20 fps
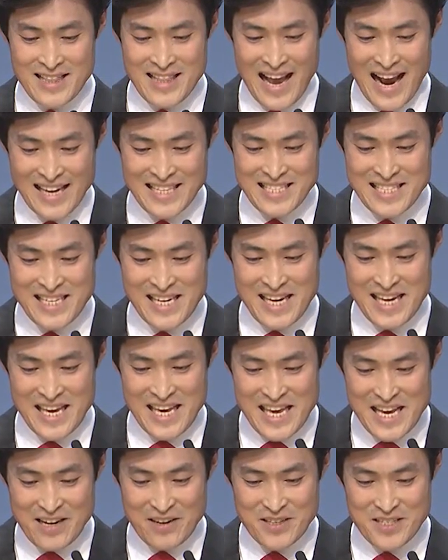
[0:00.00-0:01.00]
다시
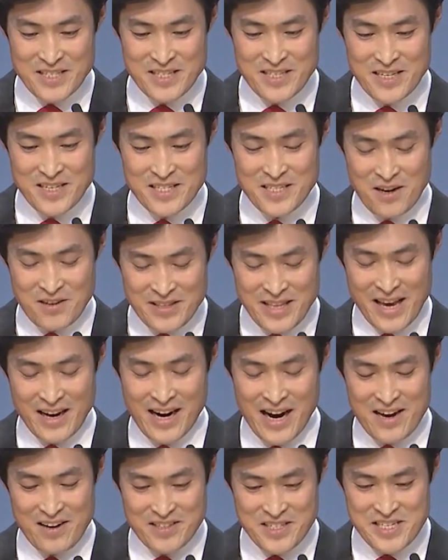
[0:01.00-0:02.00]
이것을
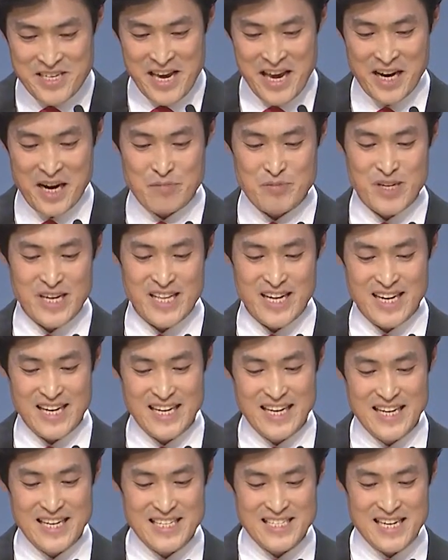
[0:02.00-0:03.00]
선택하여 시행합니다.
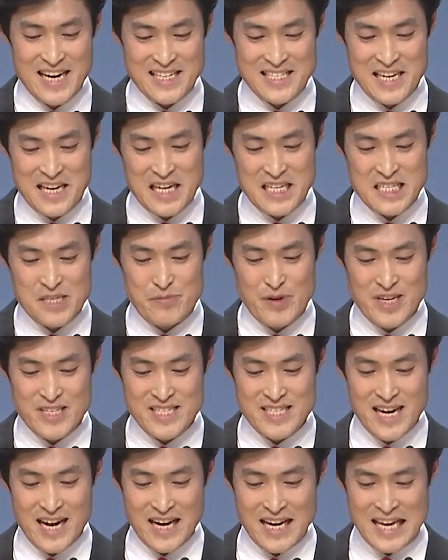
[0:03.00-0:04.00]
창세기
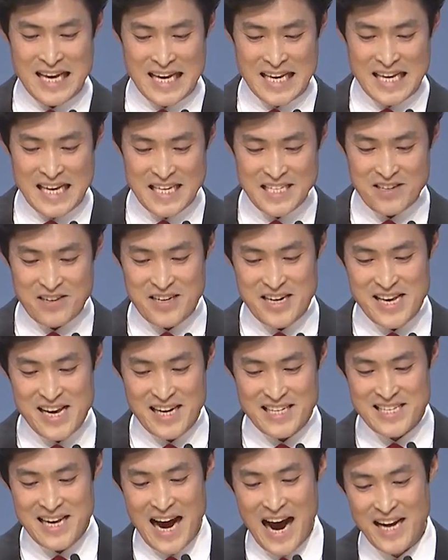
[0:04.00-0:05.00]
11장 2절
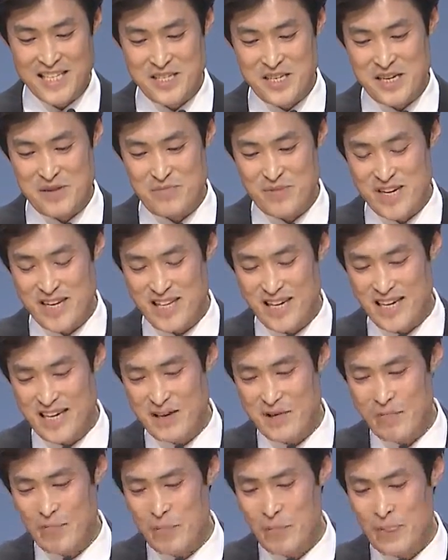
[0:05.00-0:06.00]
이하 4절입니다.
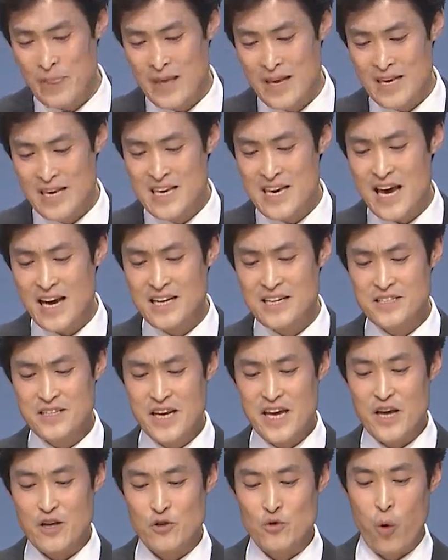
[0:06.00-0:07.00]
이에
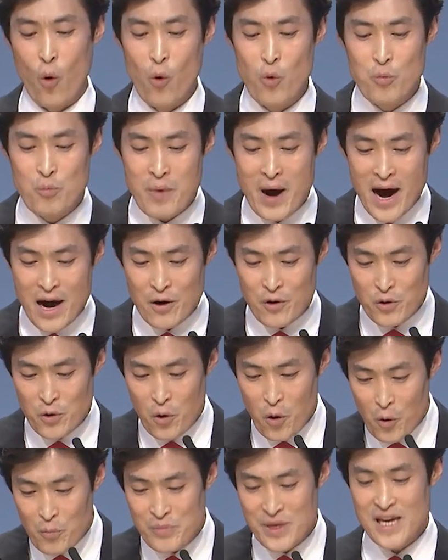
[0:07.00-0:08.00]
그들이
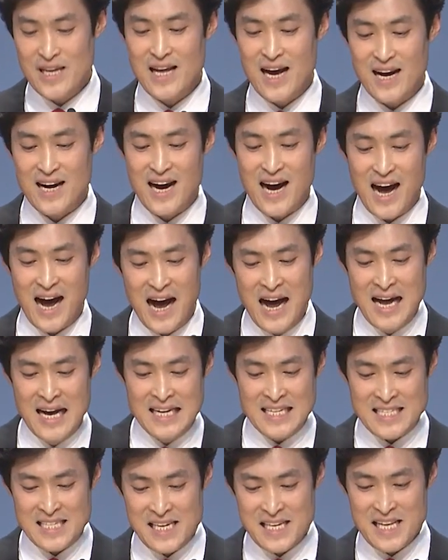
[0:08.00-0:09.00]
동방으로 옮기다가
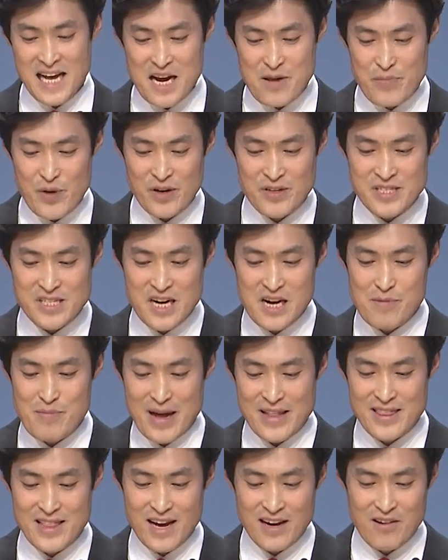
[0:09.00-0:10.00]
신할 평지를
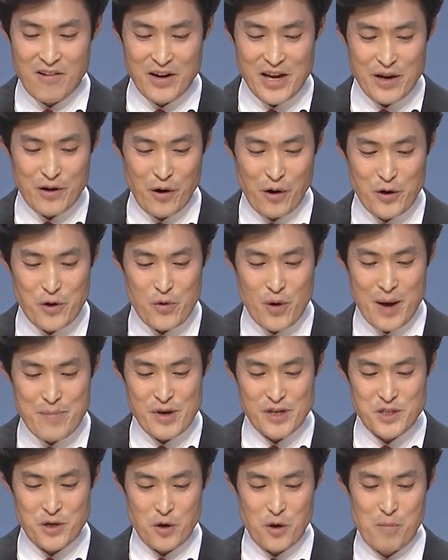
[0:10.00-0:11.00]
만나 거기
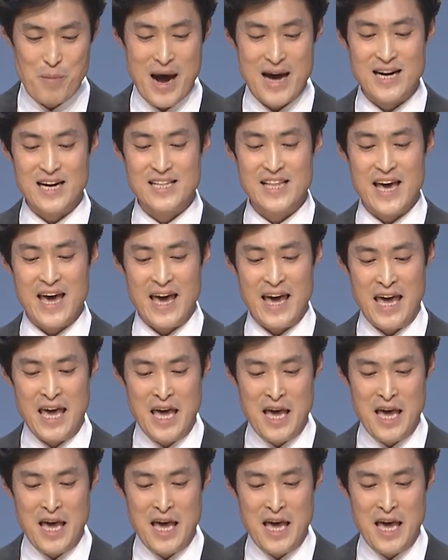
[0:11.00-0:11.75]
거류하며 서로 말하되